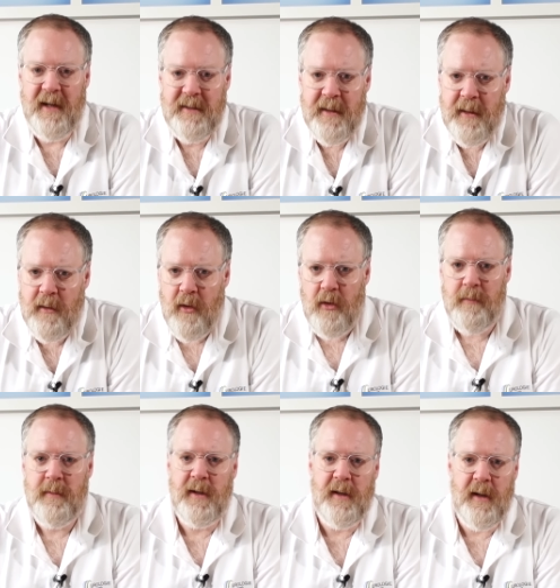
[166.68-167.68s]
Weiterhin,
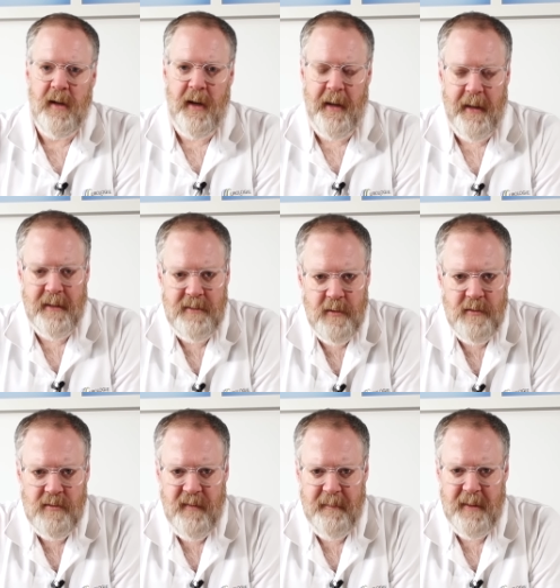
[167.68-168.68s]
um die
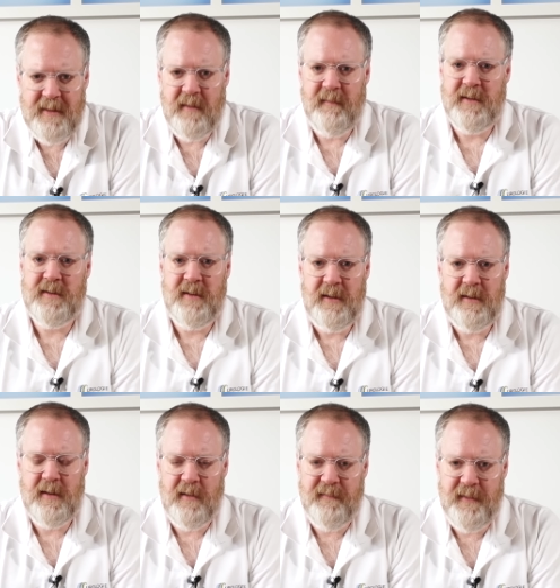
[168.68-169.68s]
Erektion zu verbessern, wenn es
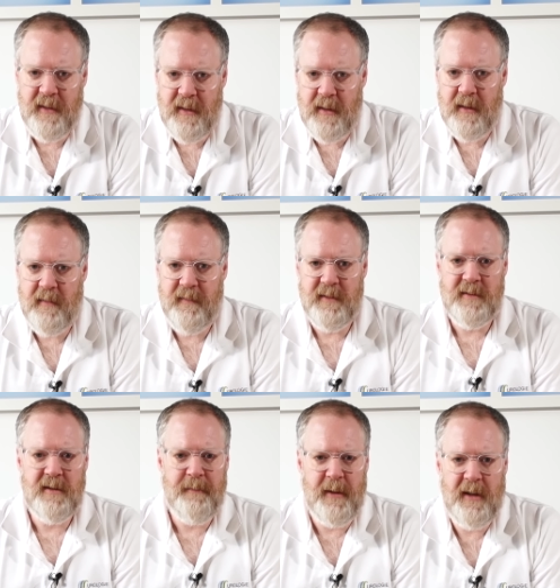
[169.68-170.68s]
nicht
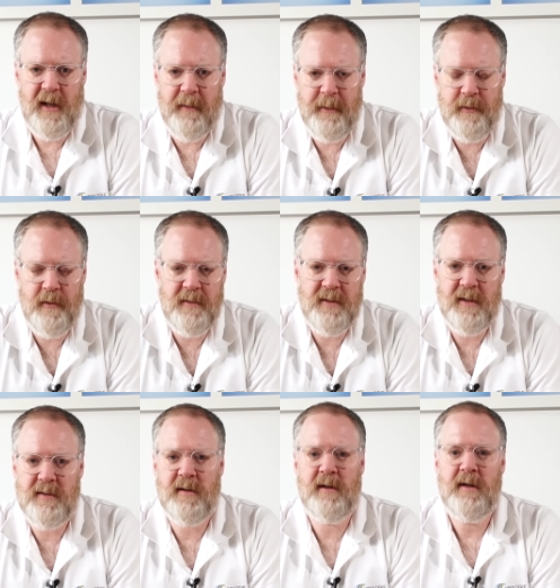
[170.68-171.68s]
nicht medikamentös
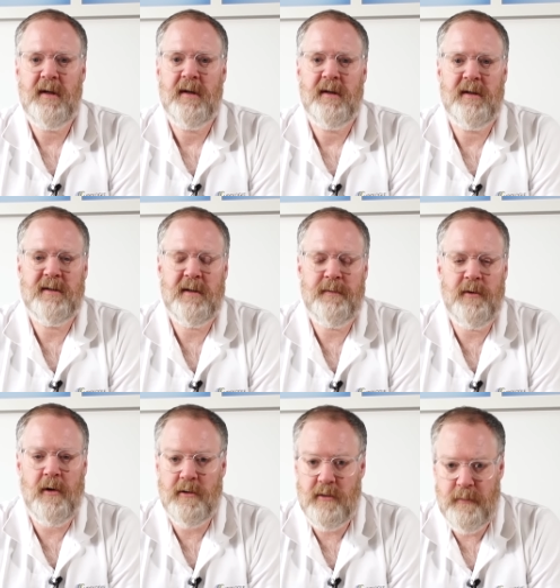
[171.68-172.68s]
sein soll, es gibt
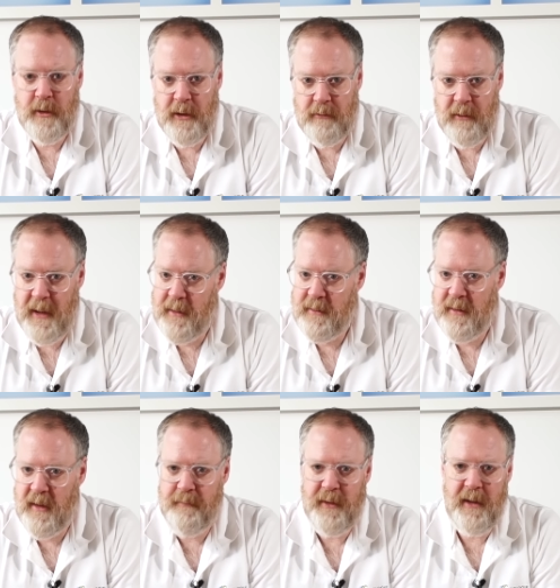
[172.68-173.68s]
eine orthomolekulare
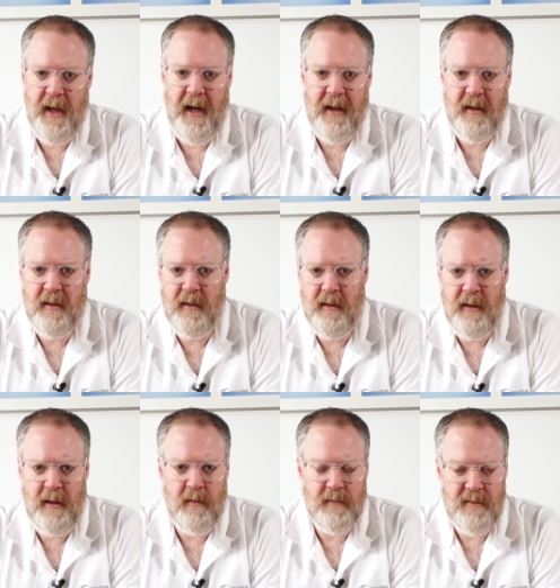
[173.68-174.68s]
Therapie,
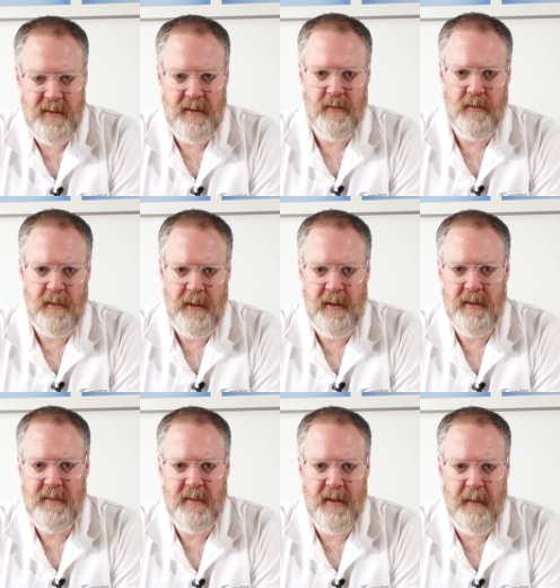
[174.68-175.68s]
Arginin und Citrullin.
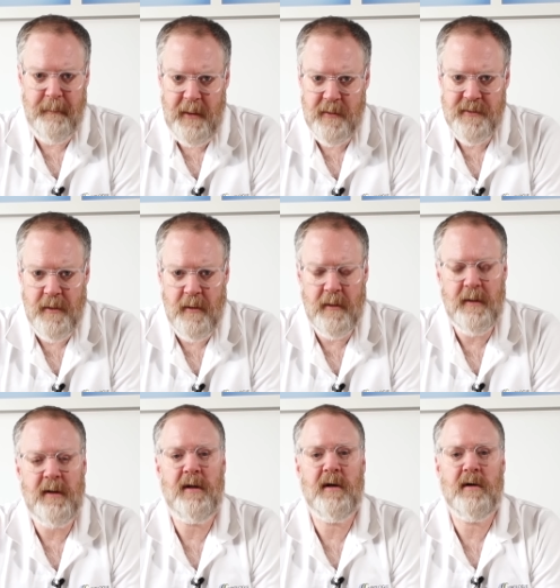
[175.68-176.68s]
Das sind
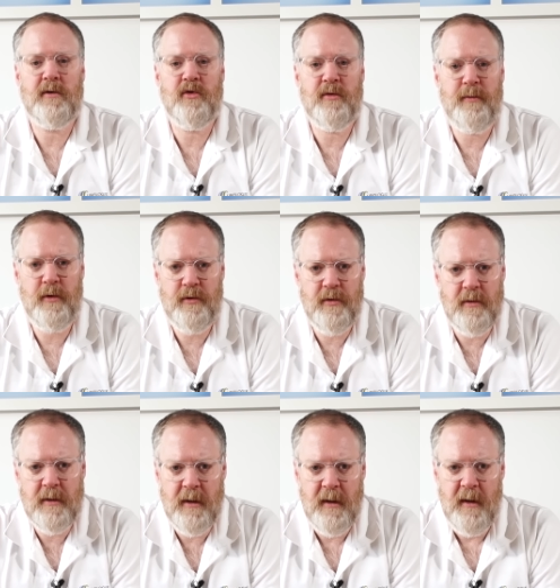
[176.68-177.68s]
Aminosäuren, die ihre
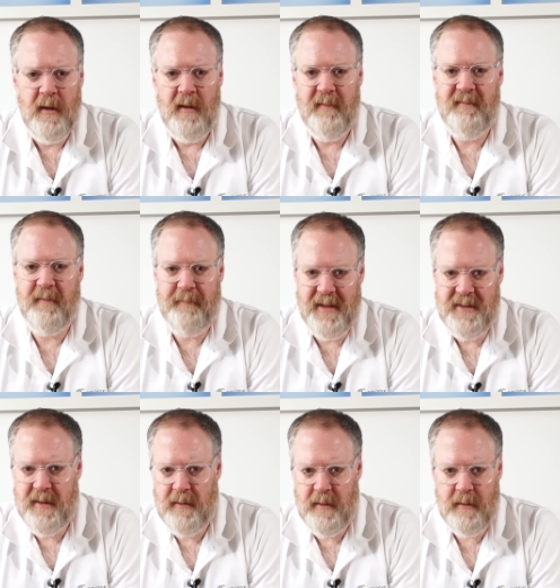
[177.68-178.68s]
Durchblutung
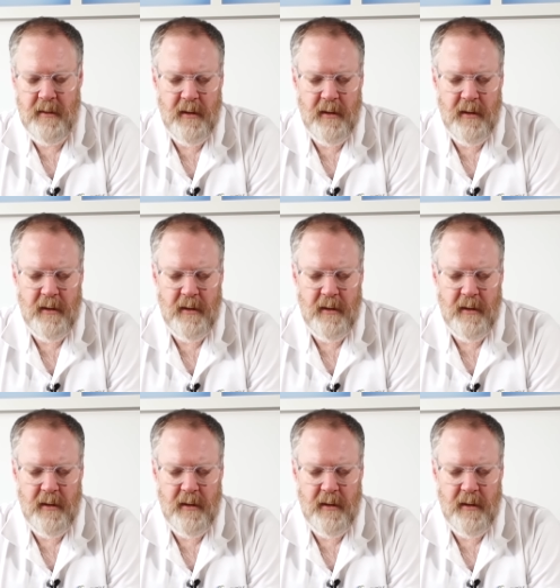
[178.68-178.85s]
verbessern.